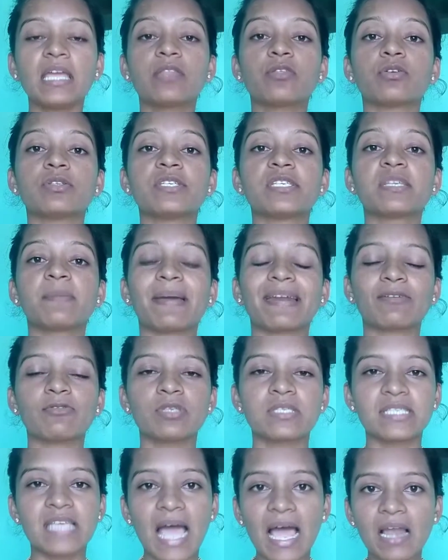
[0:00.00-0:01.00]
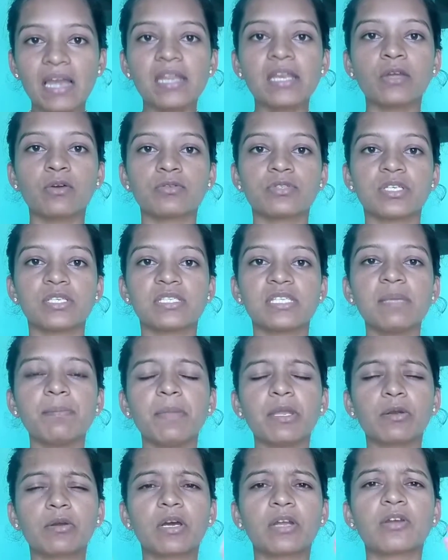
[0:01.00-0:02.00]
ఇది వచ్చేసి మనకు శాలరీ వచ్చేసి
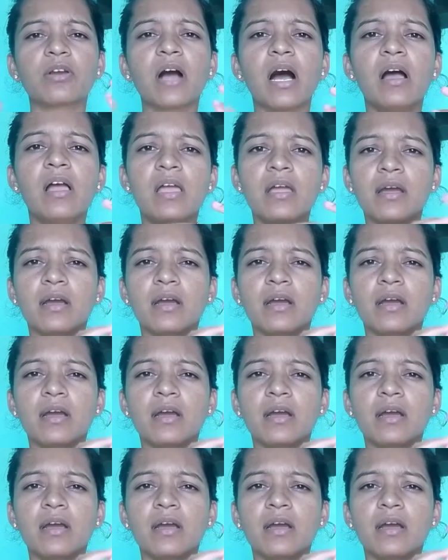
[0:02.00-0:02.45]
మీరు కనుక